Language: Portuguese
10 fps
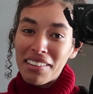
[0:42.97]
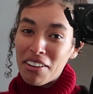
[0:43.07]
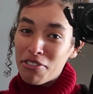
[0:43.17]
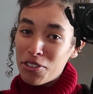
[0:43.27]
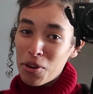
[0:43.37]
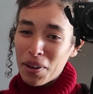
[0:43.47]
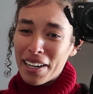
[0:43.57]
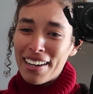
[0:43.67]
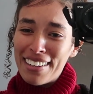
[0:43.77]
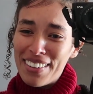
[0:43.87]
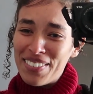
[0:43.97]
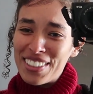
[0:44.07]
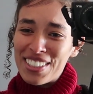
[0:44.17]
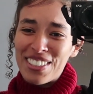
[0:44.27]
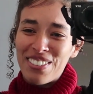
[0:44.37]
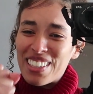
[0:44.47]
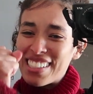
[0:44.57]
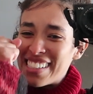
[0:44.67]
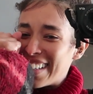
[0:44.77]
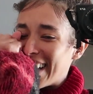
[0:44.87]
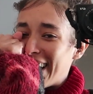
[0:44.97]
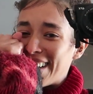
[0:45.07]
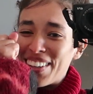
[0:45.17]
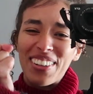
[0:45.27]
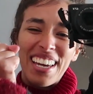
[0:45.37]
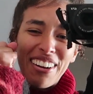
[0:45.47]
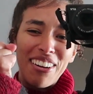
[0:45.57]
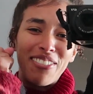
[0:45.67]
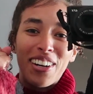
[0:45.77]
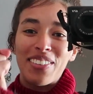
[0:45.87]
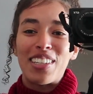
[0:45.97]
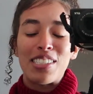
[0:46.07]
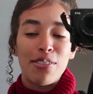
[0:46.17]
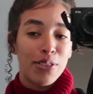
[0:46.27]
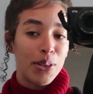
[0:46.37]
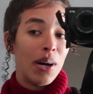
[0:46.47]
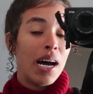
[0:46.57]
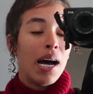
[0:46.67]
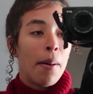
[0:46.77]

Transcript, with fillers: tá frio pra caramba, a gente fica assim, cara, não quero lavar o cabelo desse frio.